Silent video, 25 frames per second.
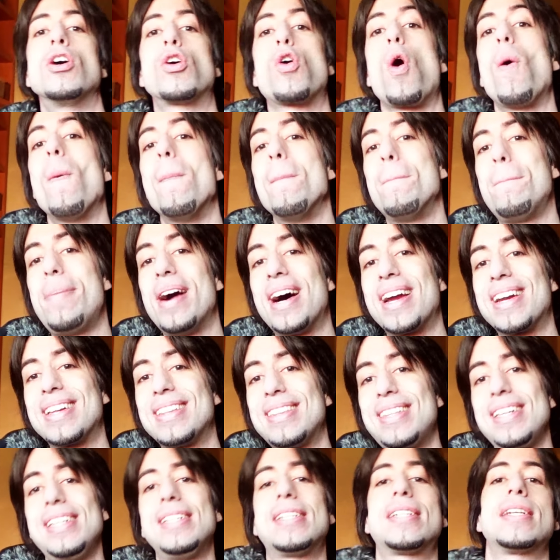
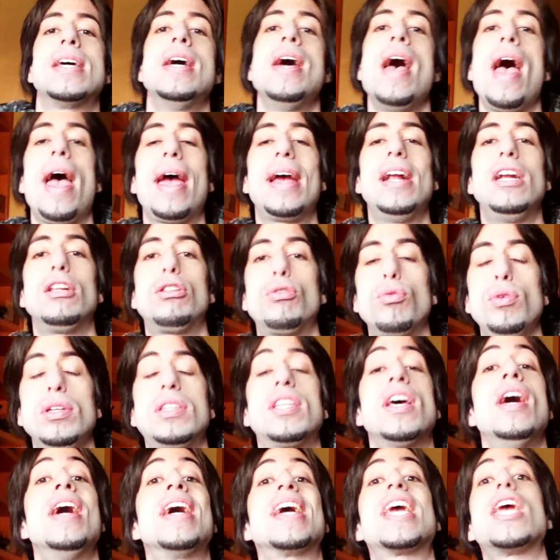compartís el tweet
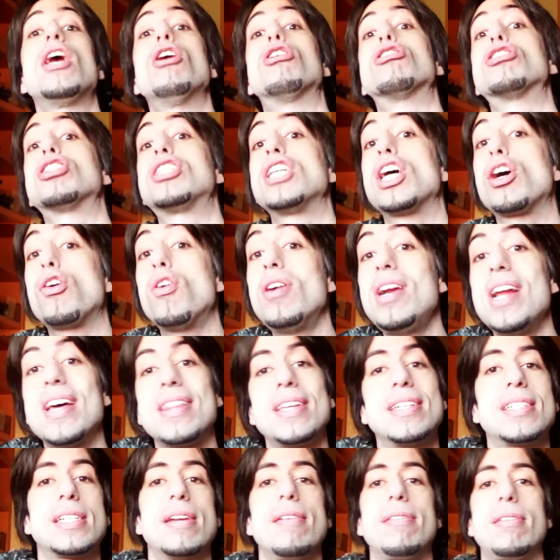que os dejo en la
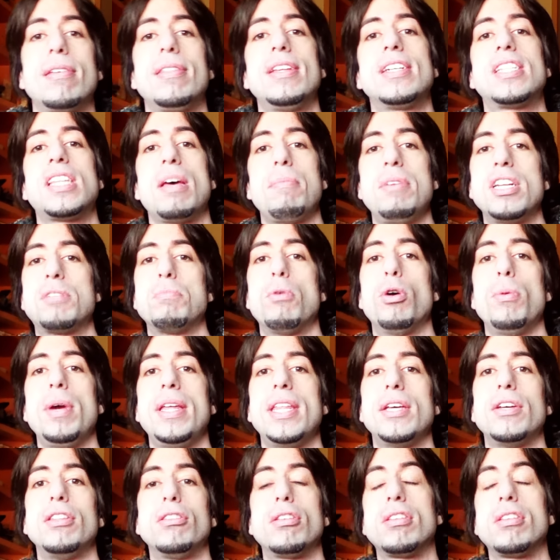descripción de este mismo vídeo.